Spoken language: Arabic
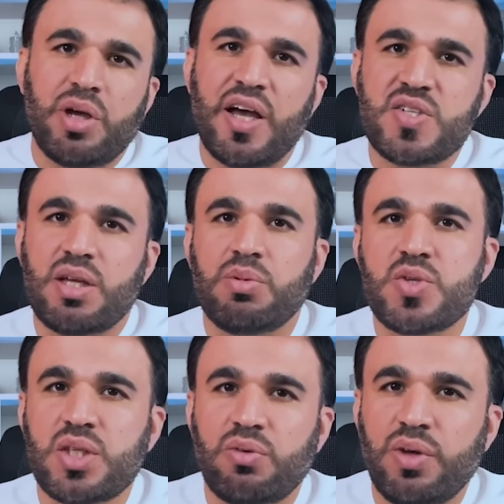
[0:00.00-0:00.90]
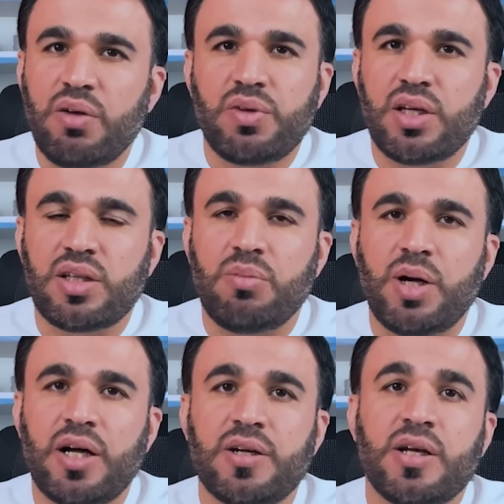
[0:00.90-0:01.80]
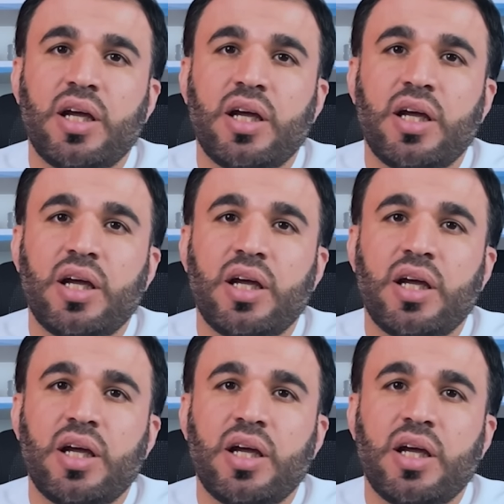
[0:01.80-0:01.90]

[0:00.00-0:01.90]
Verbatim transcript: بحسب اصطفافه طبعا